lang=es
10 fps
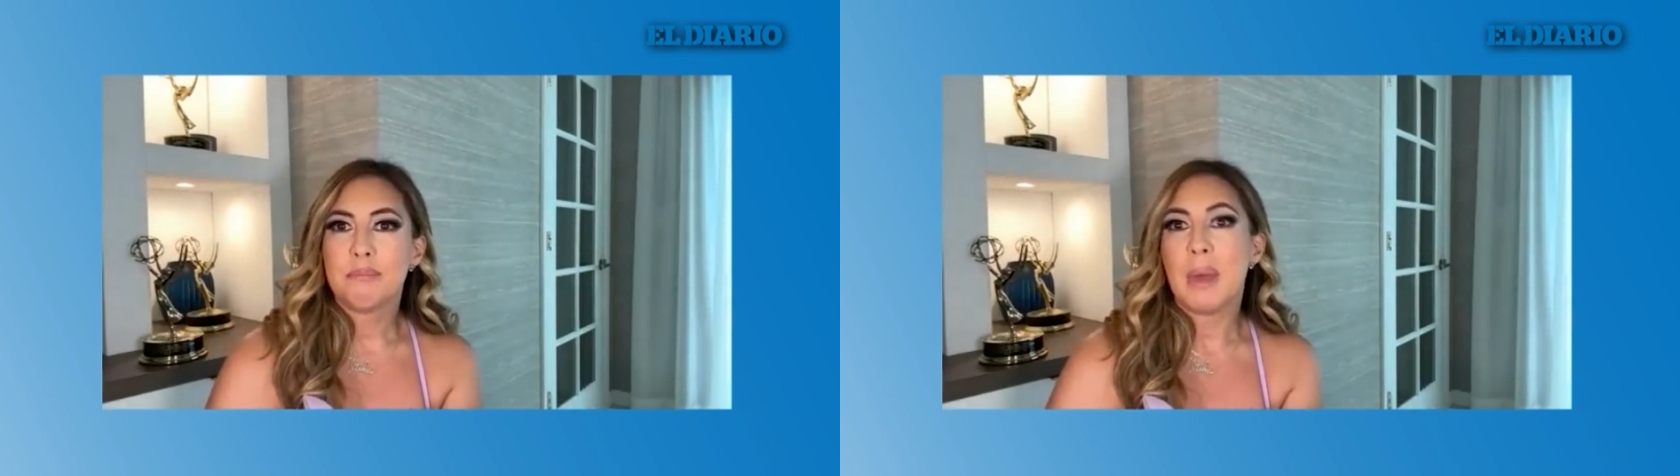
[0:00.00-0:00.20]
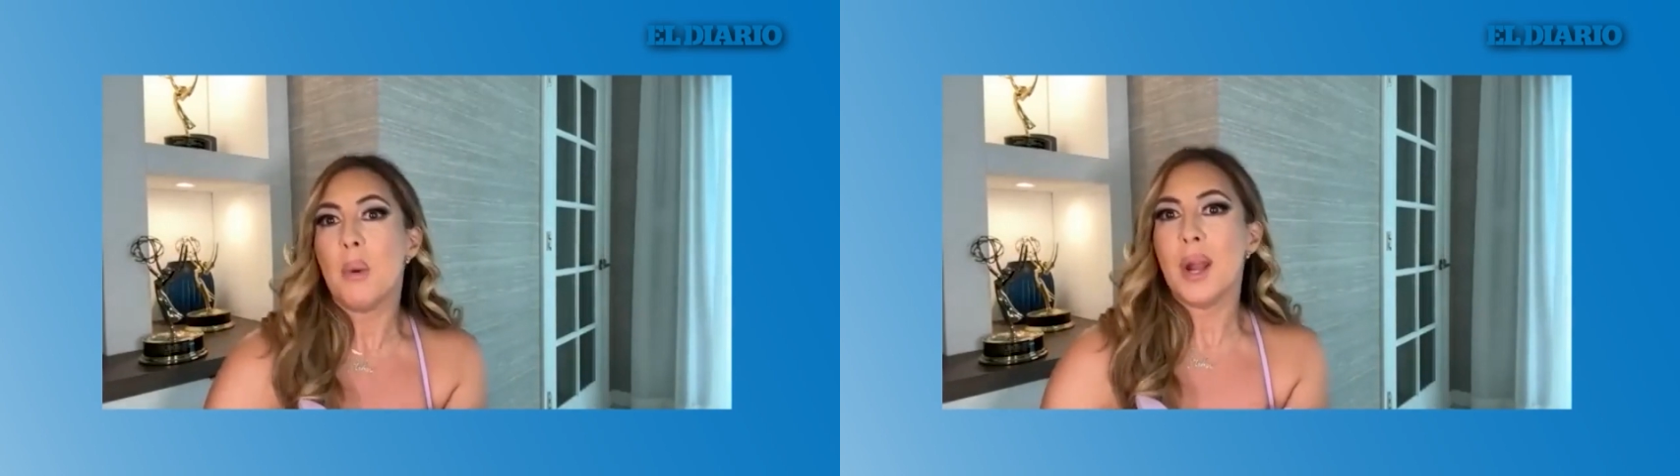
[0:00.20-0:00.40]

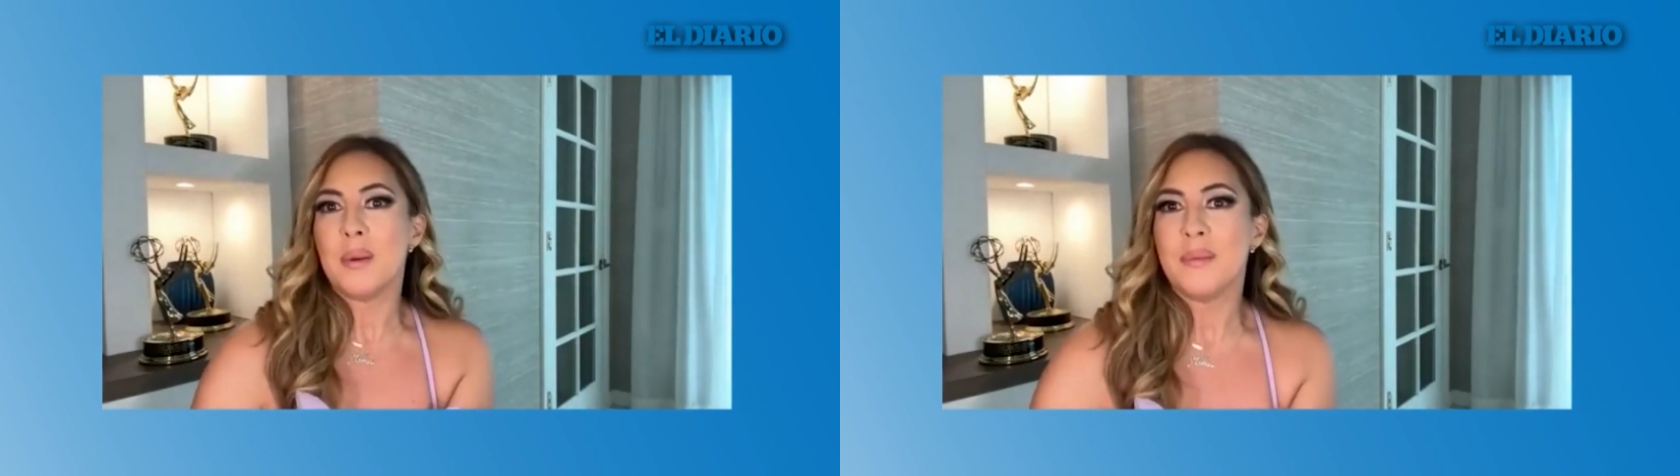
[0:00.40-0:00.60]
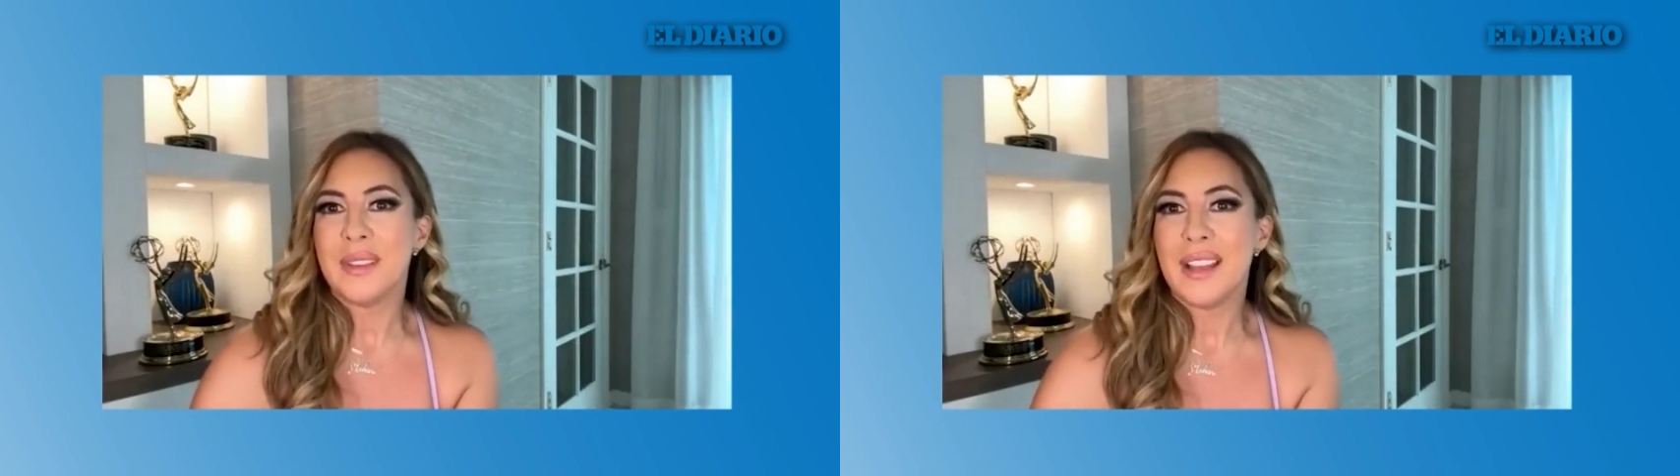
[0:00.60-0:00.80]
Pero bueno,
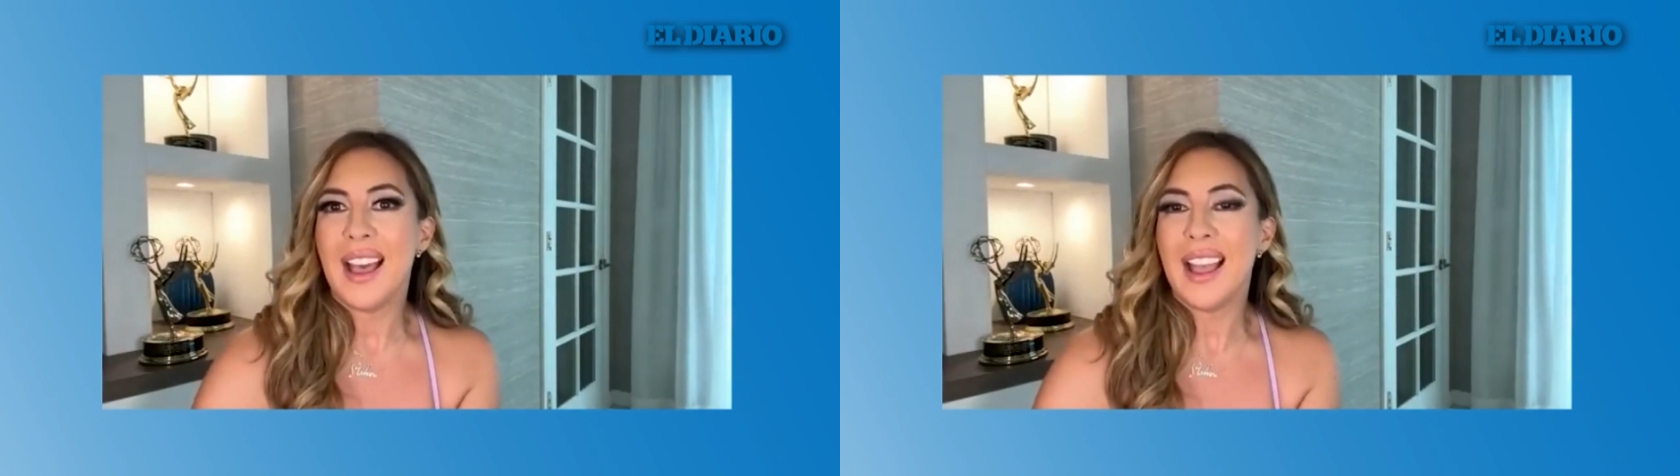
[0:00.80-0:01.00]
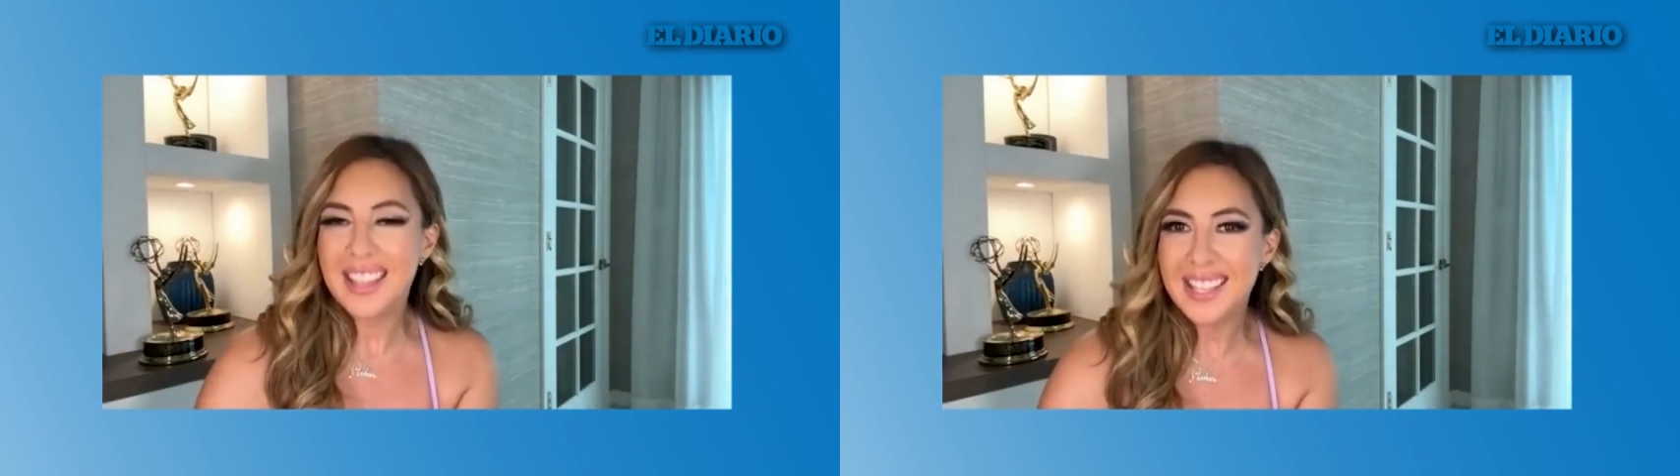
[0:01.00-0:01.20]
eh.
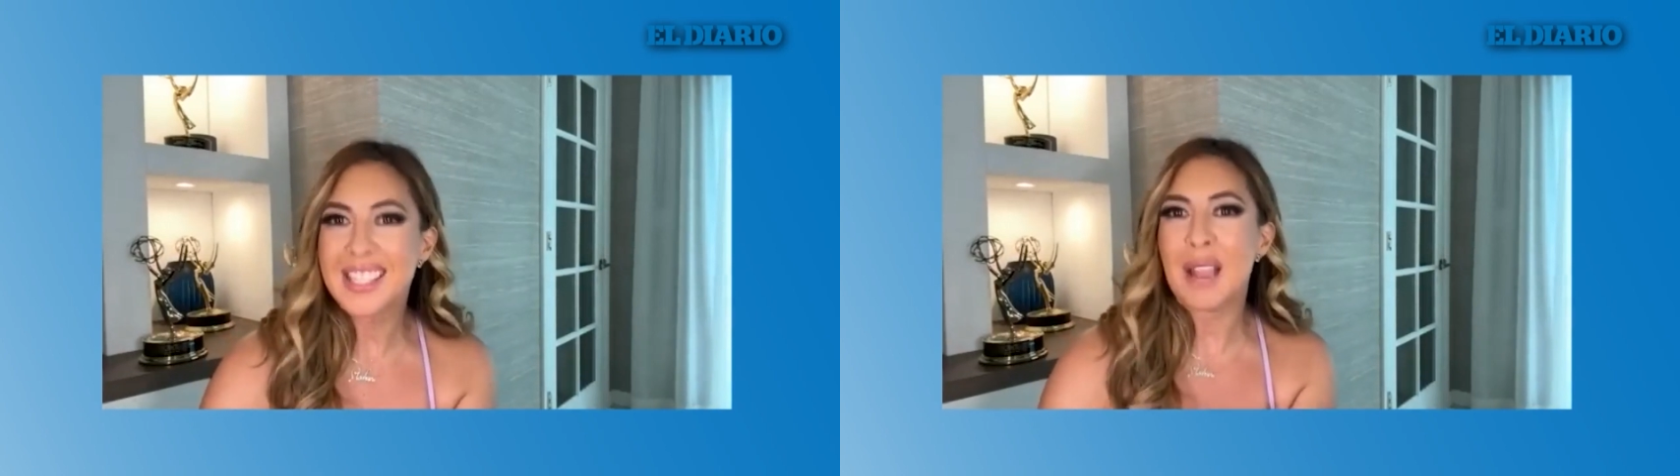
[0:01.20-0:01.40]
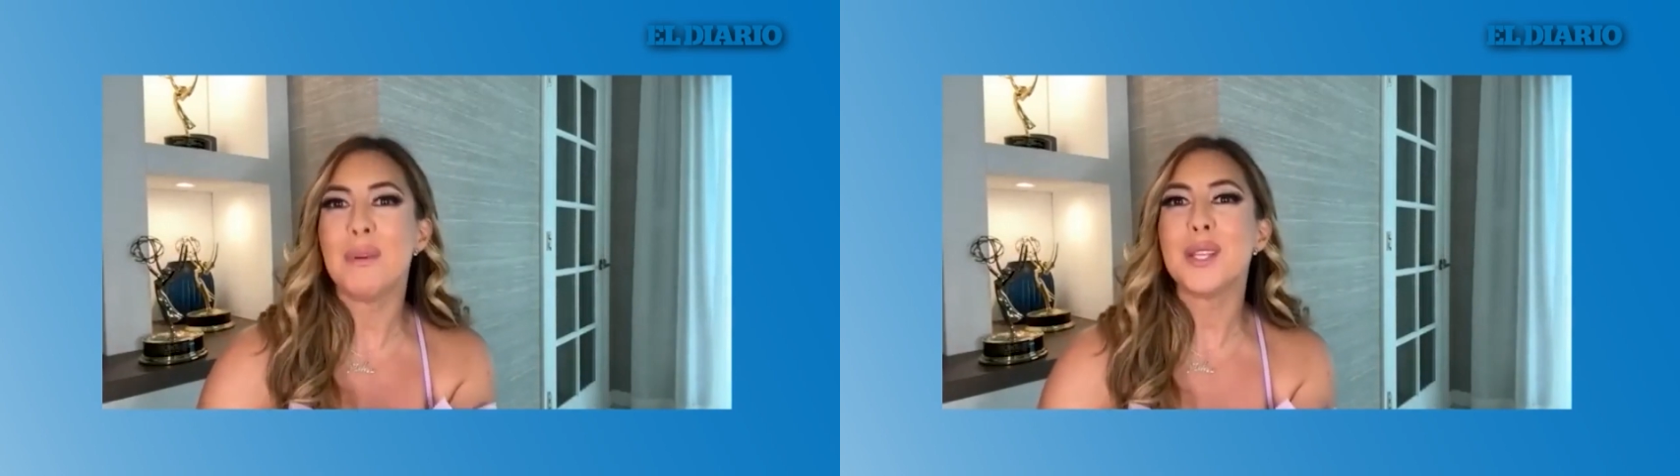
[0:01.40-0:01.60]
aquí
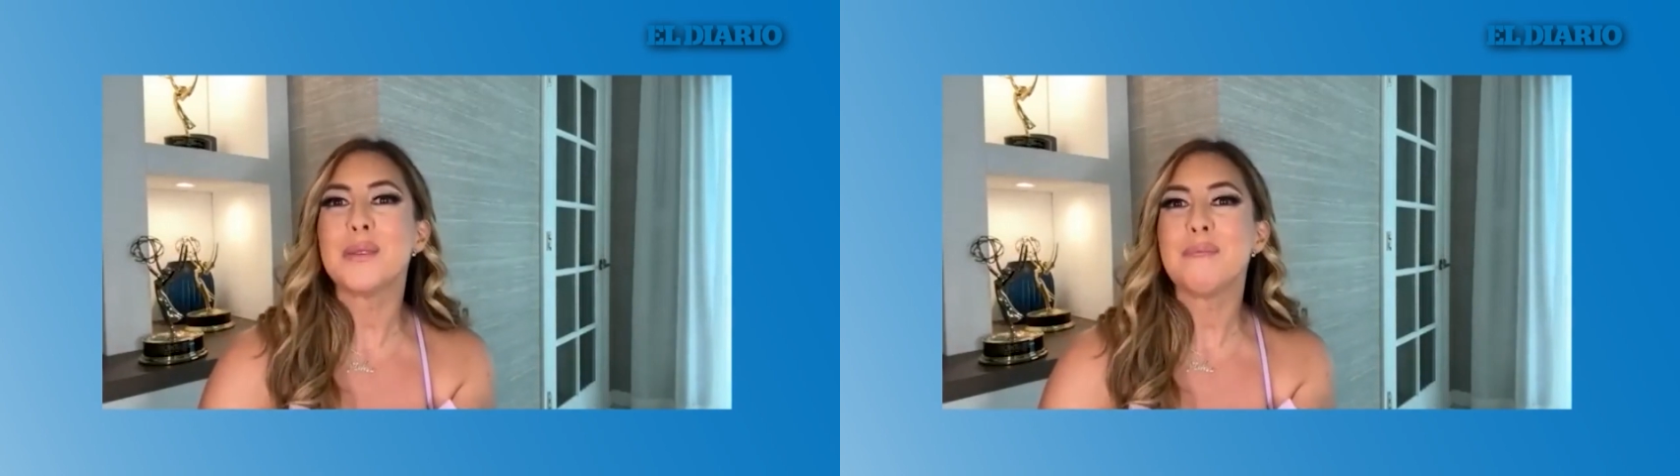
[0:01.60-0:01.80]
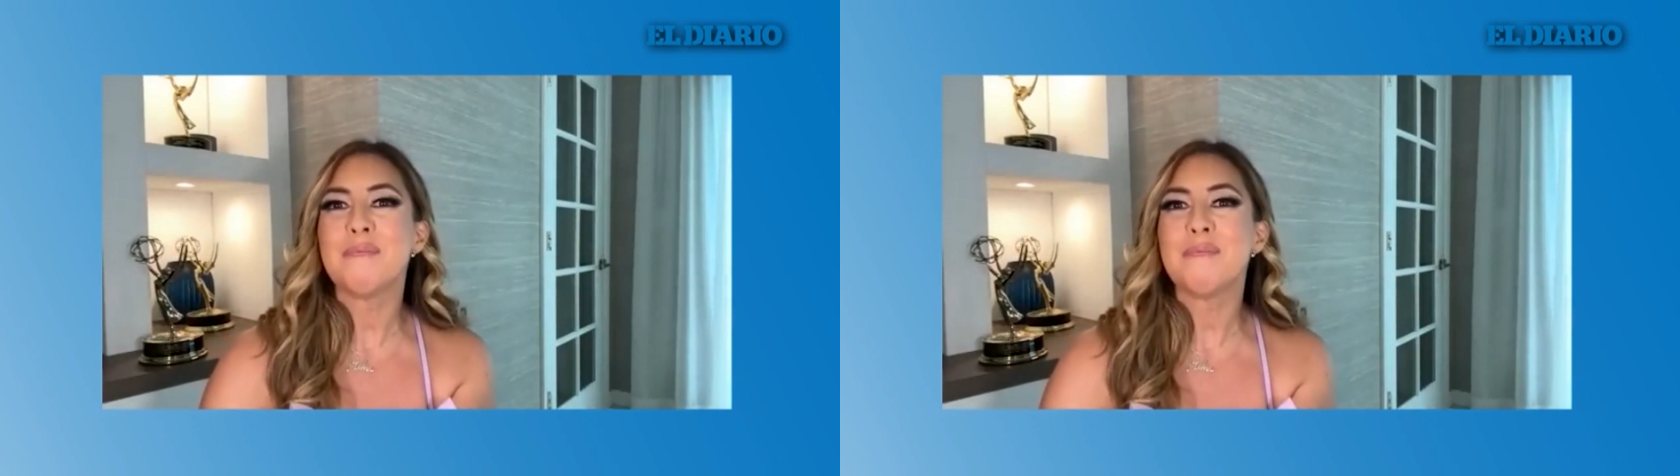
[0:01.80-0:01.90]
estamos